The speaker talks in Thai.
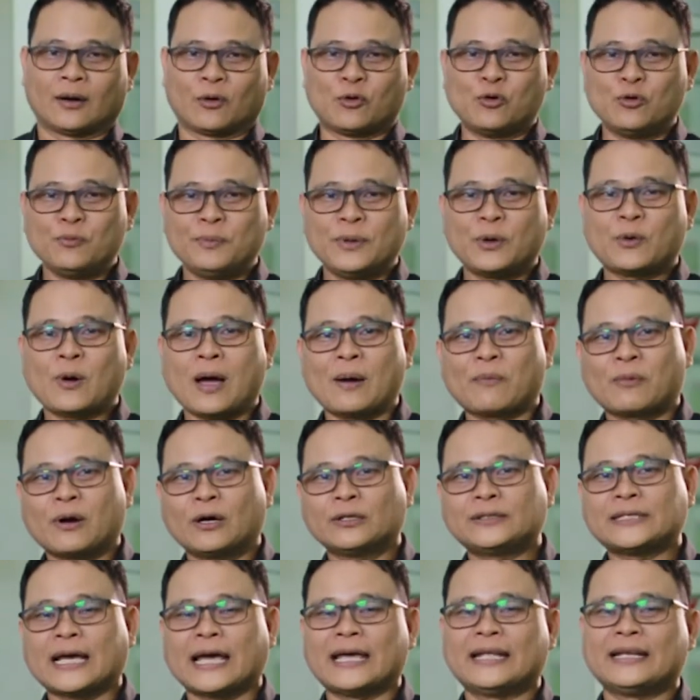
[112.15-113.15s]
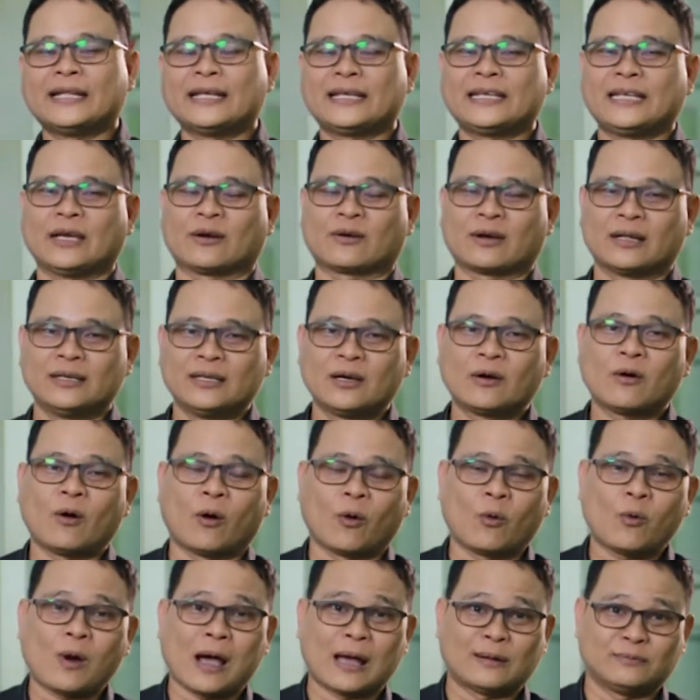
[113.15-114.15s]
คุณมีความเข้าใจในเกี่ยวกับเรื่องข
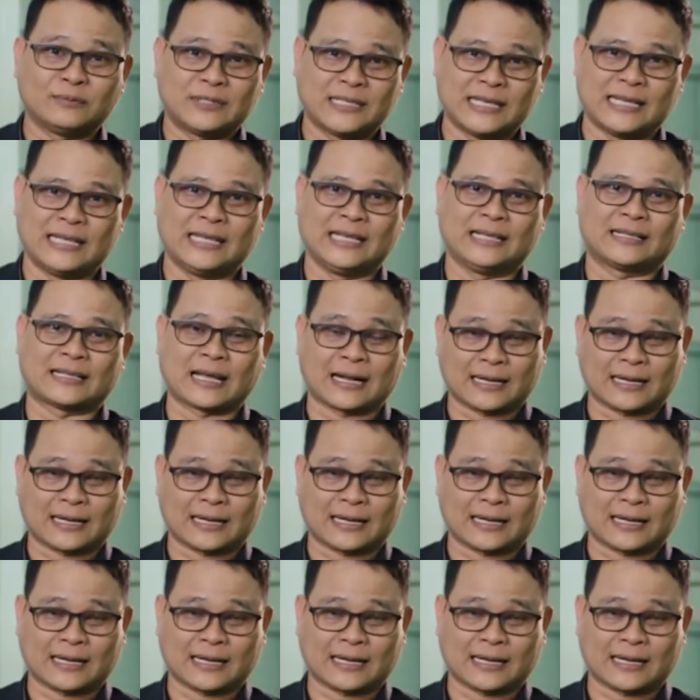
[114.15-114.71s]
องความถี่